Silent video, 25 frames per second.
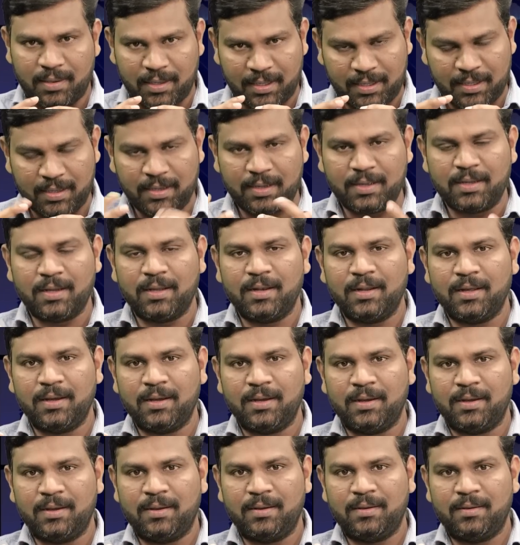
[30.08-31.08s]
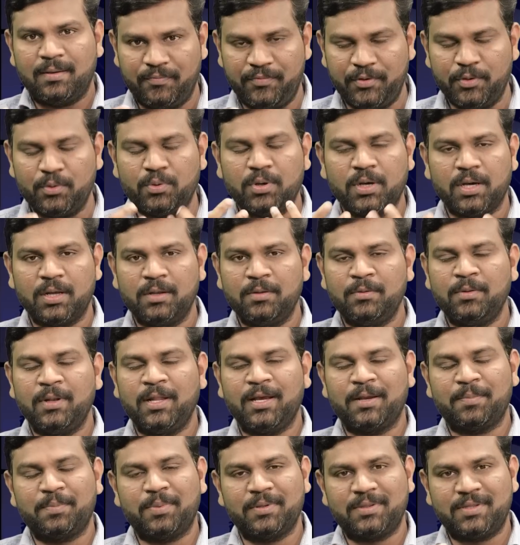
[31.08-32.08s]
రకరకాల వ్యూహాలు
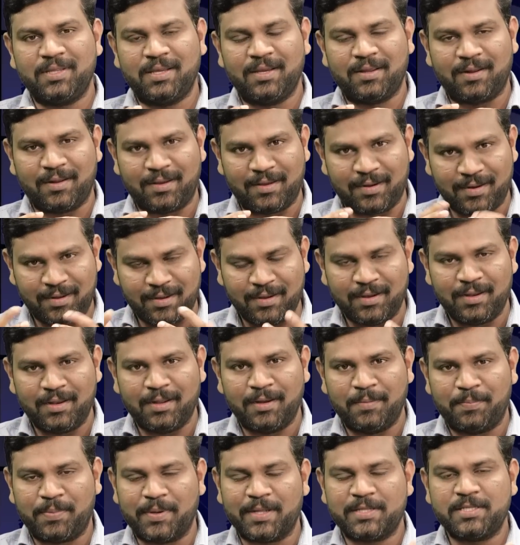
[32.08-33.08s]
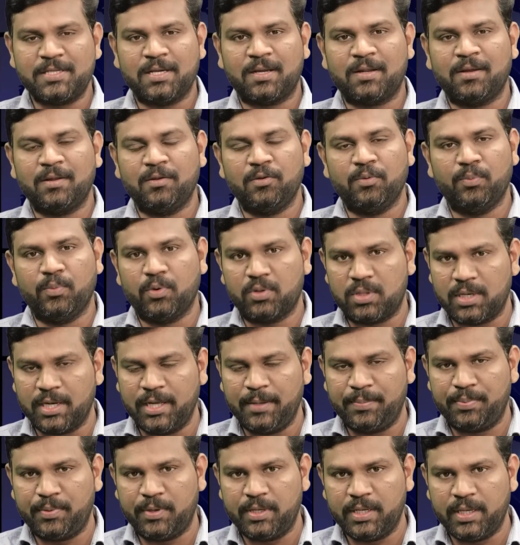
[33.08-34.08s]
లేకపోతే రకరకాల ప్రచారాలు
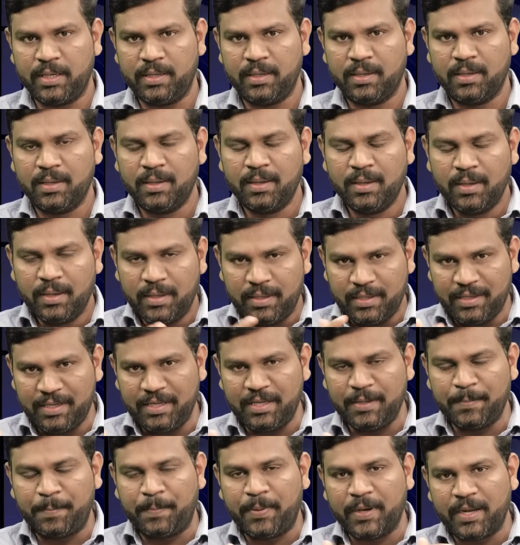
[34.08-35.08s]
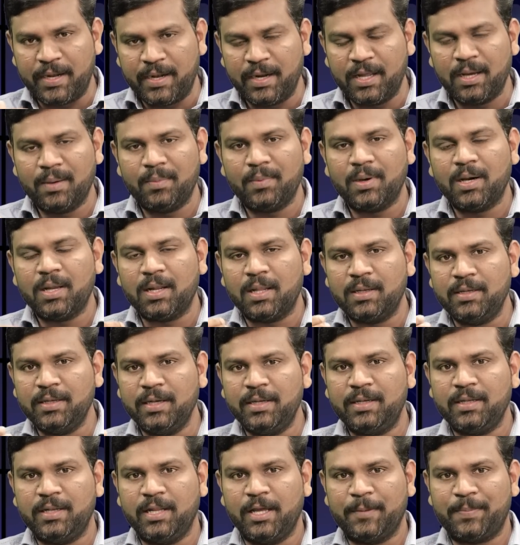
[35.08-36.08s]
మొదలైపోయాయి ఈ
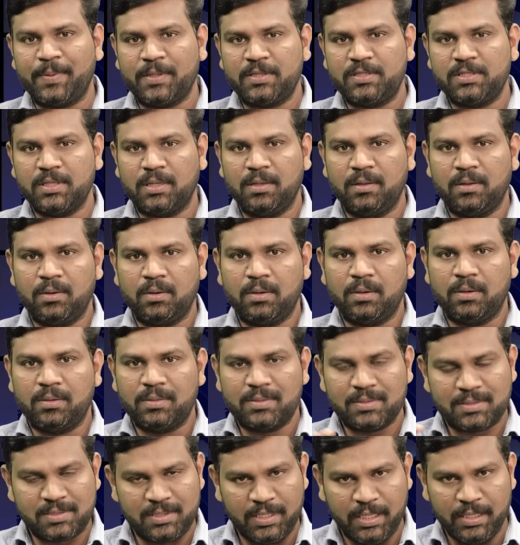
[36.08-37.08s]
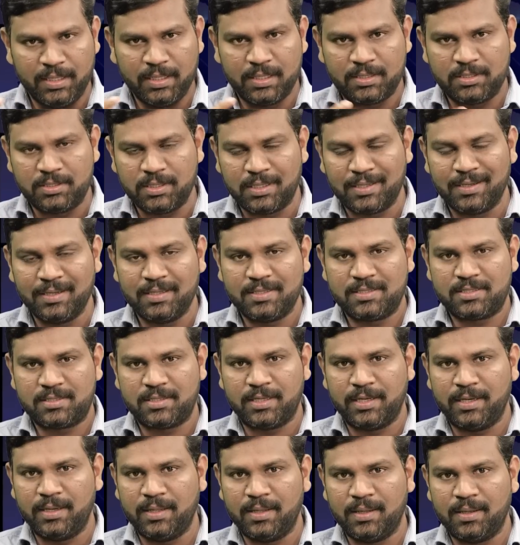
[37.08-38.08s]
పరిణామాలన్నిటి నేపథ్యంలో సీనియర్
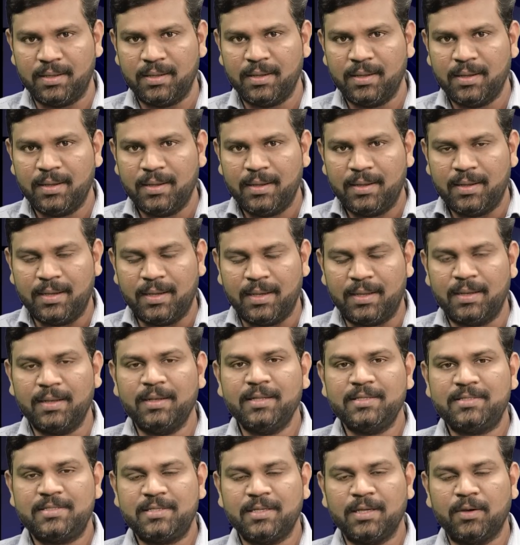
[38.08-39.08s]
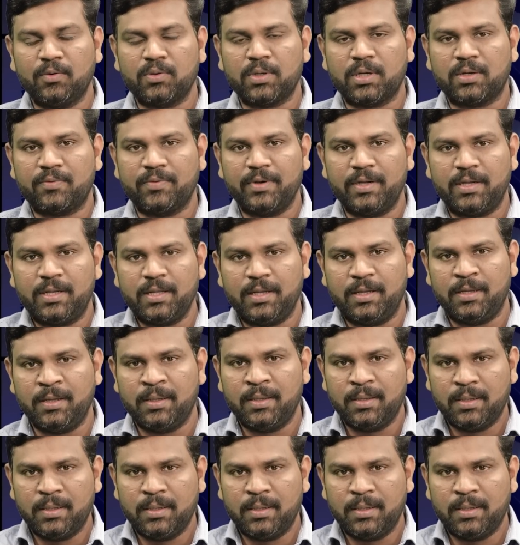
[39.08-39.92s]
జర్నలిస్ట్ అండ్ అనలిస్ట్గా ఉన్నటువంటి